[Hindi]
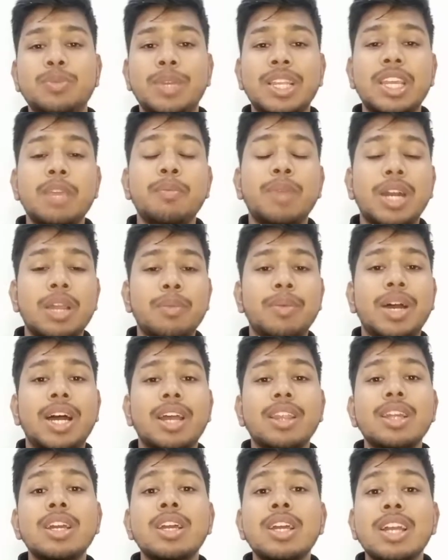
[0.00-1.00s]
बैट्समैन की
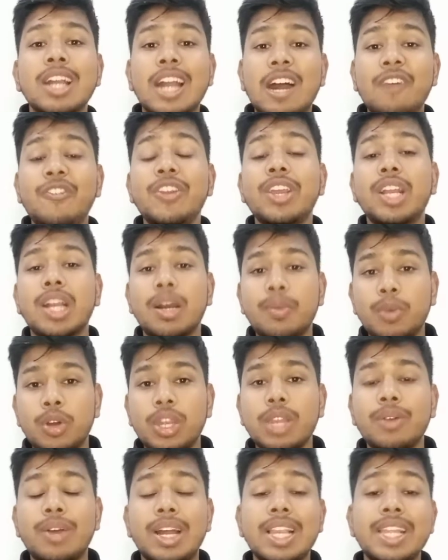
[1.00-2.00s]
भरमार काफ़ी कम
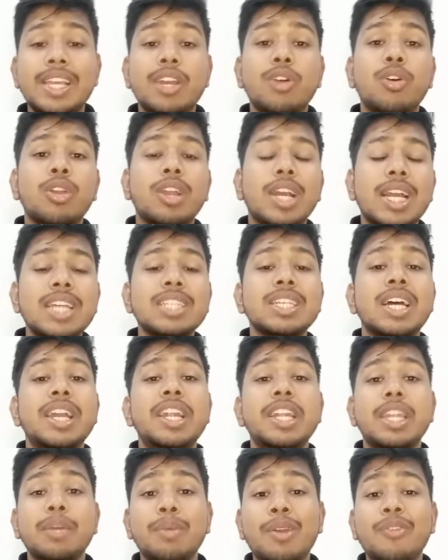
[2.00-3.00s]
होने वाली है और कई
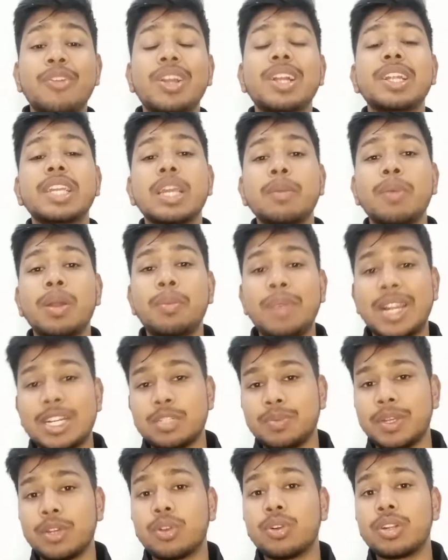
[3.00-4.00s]
सारी टीमें विकेट कीपर
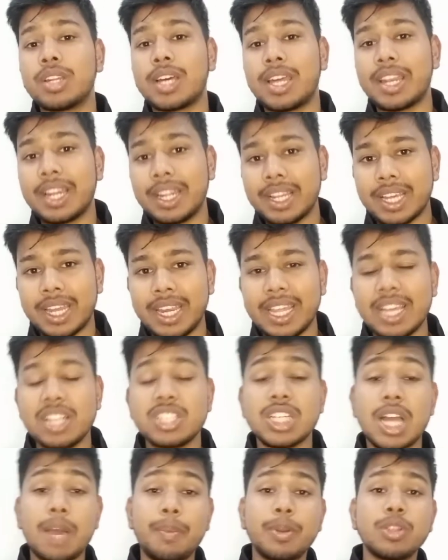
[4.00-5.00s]
बैट्समैन को टारगेट
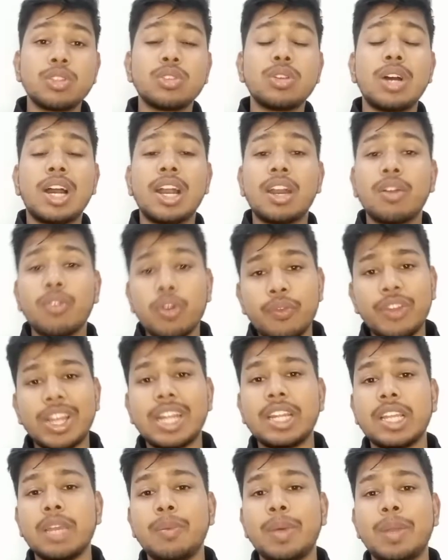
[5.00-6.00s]
करेंगे जहां पर दोस्तों अगर वो
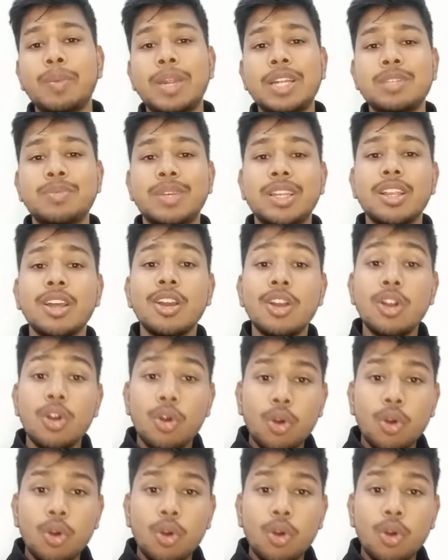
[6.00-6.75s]
विकेट कीपर बैट्समैन